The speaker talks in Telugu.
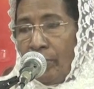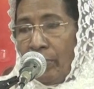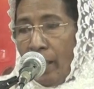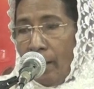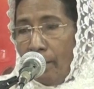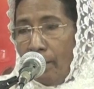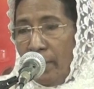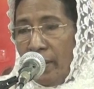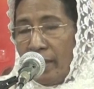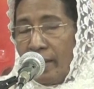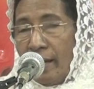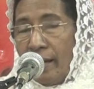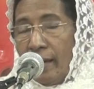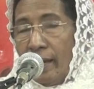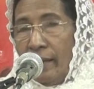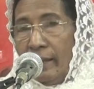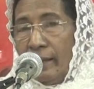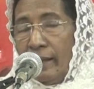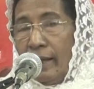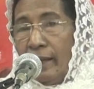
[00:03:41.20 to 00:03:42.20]
నమ్మిక
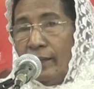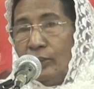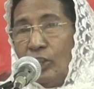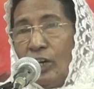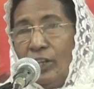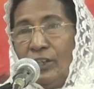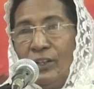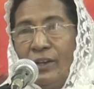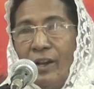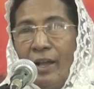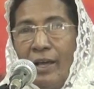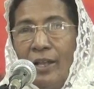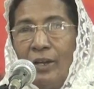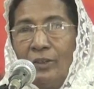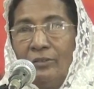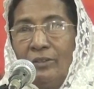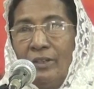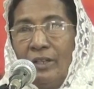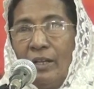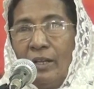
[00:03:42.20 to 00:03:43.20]
కలిగిన
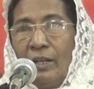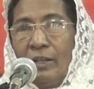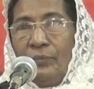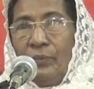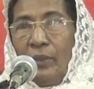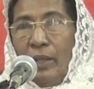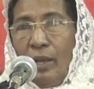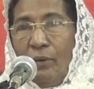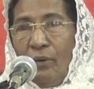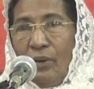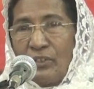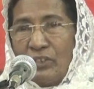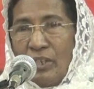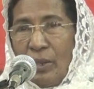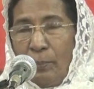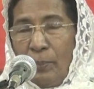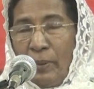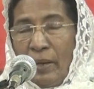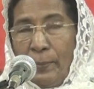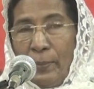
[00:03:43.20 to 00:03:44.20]
ధనిరాలు దేవుడు
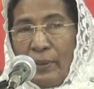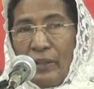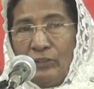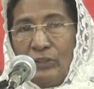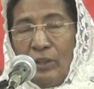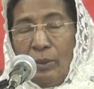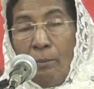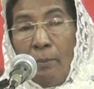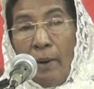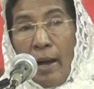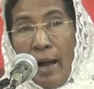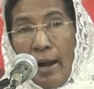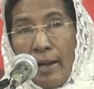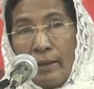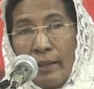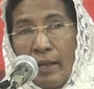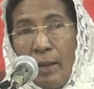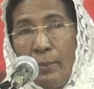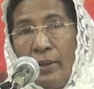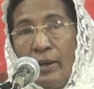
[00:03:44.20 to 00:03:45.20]
చెప్పిన ప్రతి
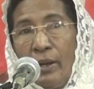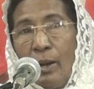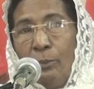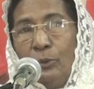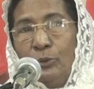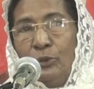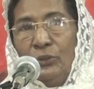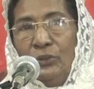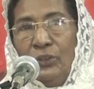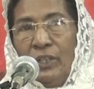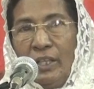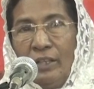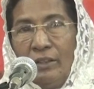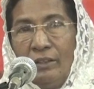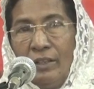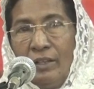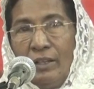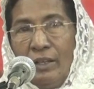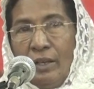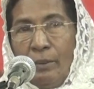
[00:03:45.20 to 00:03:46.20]
మాట ఆమె నమ్ముతుంది
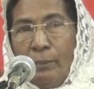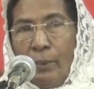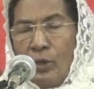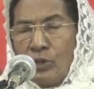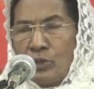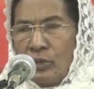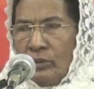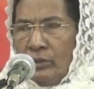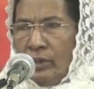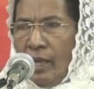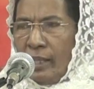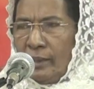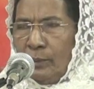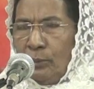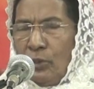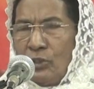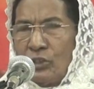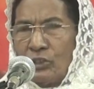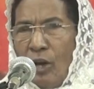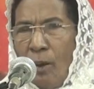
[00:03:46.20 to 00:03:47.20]

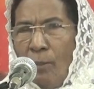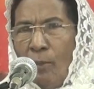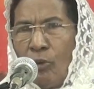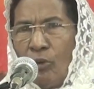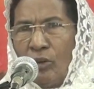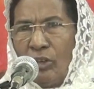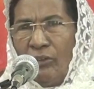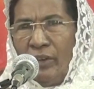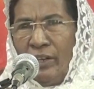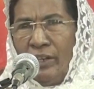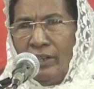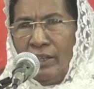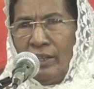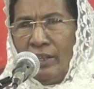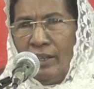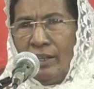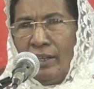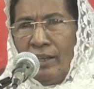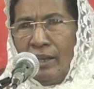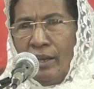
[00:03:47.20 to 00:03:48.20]
పరిశుద్ధాత్మ వచ్చి కమ్ముకోవటం ఏంటి
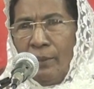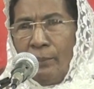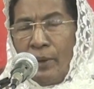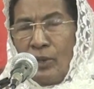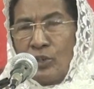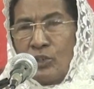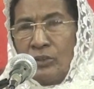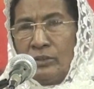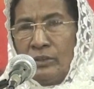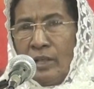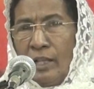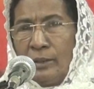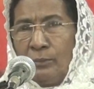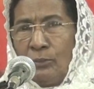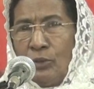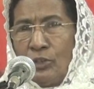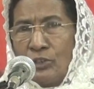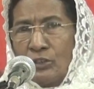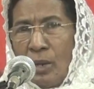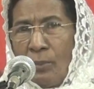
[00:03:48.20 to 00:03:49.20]

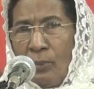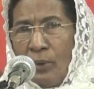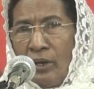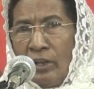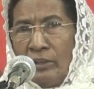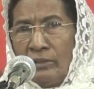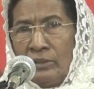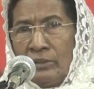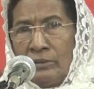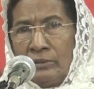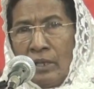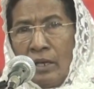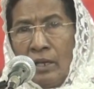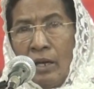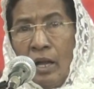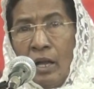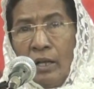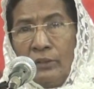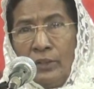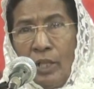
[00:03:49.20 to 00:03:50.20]
పరిశుద్ధాత్మ వచ్చి కమ్ముకోవడం
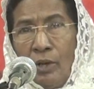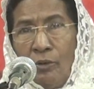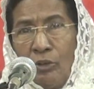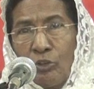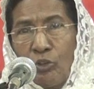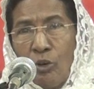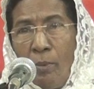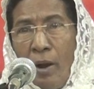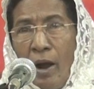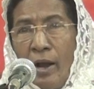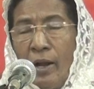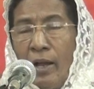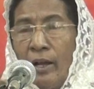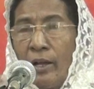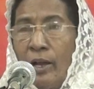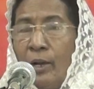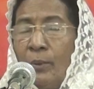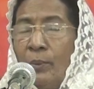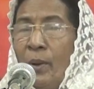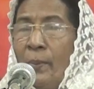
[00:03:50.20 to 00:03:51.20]
దేవుని కుమారు నా
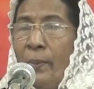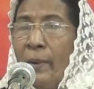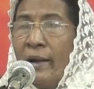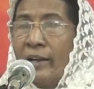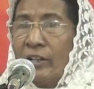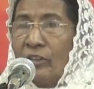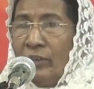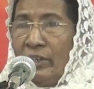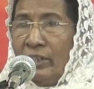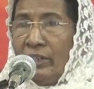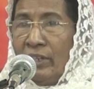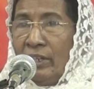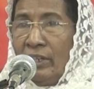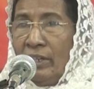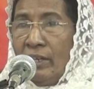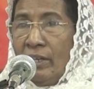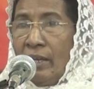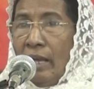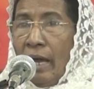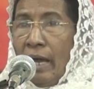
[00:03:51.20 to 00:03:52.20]
కడుపులో పడటం ఏంటి
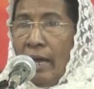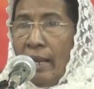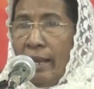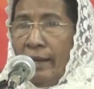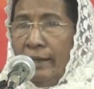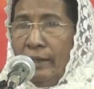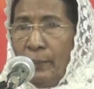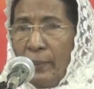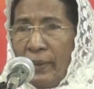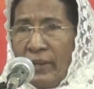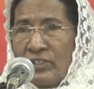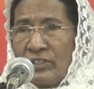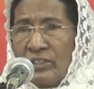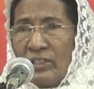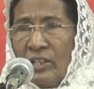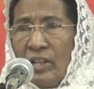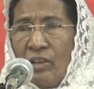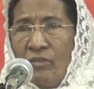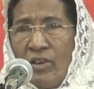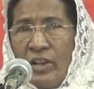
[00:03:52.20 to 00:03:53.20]
అలాంటి
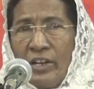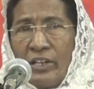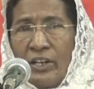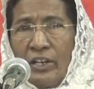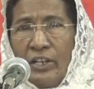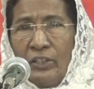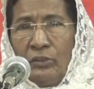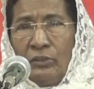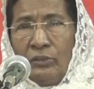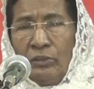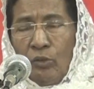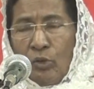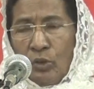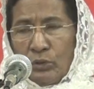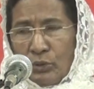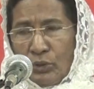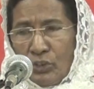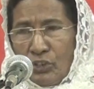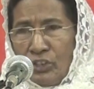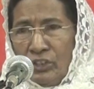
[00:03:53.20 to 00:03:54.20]
ప్రశ్నలు ఏమీ వేయట్లేదు
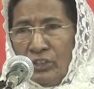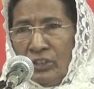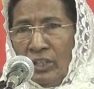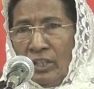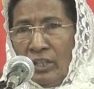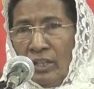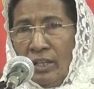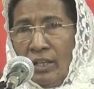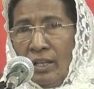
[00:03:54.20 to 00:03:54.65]
దోత వచ్చింది